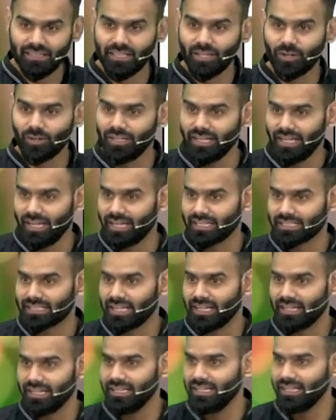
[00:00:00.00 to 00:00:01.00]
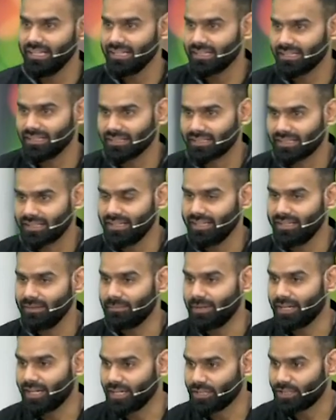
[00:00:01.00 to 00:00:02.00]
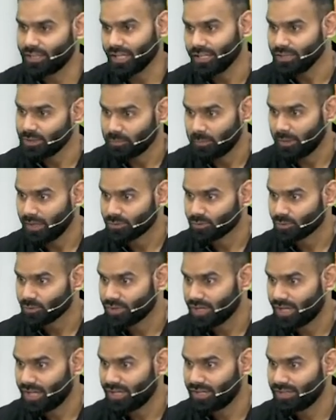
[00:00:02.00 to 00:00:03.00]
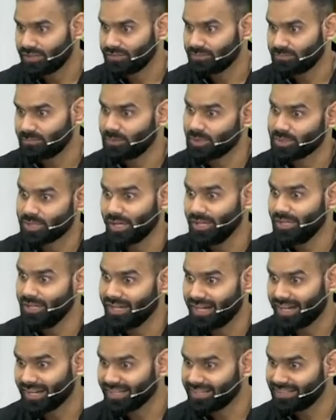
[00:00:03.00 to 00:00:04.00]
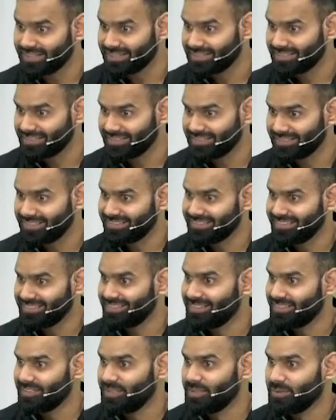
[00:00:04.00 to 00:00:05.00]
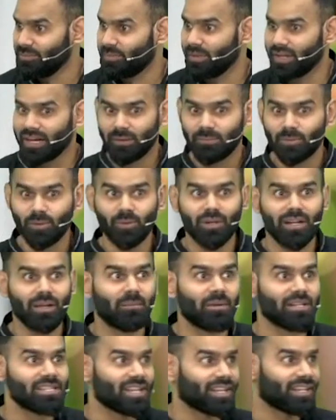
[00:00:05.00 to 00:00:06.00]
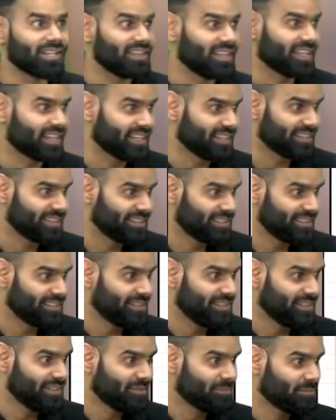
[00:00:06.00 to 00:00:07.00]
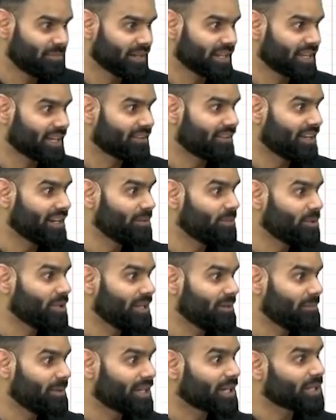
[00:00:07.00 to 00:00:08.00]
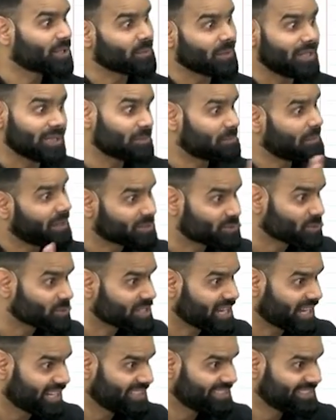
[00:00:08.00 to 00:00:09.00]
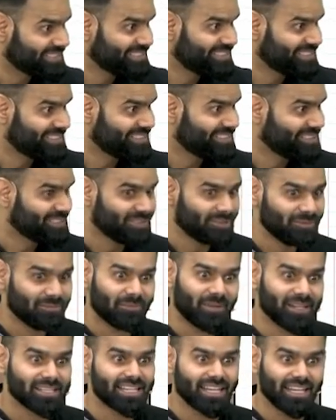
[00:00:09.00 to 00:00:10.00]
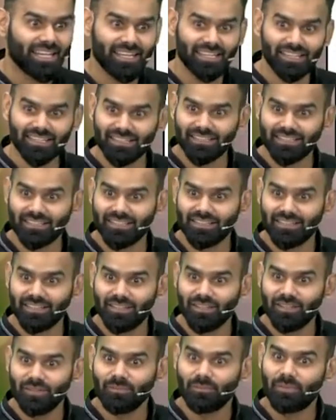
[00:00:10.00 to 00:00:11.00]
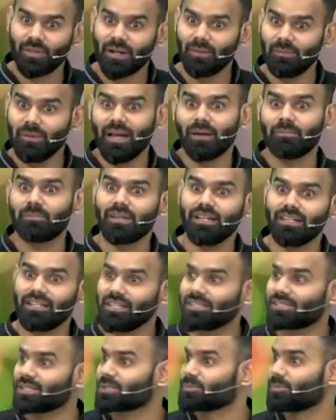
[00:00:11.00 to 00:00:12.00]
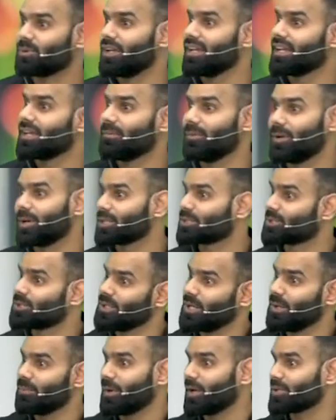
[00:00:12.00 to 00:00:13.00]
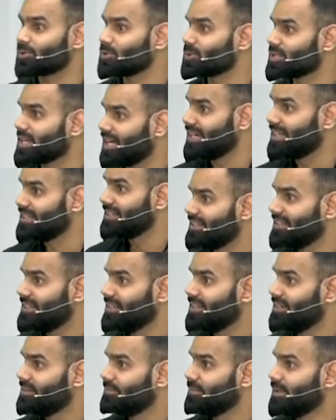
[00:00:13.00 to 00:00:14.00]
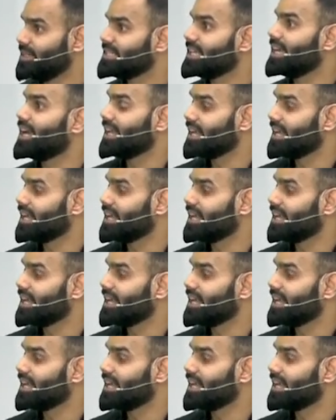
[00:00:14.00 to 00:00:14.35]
देखो ये ऐसा नहीं है कि बेटा टेंथ पास हो जा मुझे ये आ गया फिर आप ढूंढे मजे किधर है फिर घर वाले बोले बेटा ट्वेल्थ पास हो जा मजे फिर अभी आपके टीचर्स बोलेंगे बेटा सीए पास हो जा मजे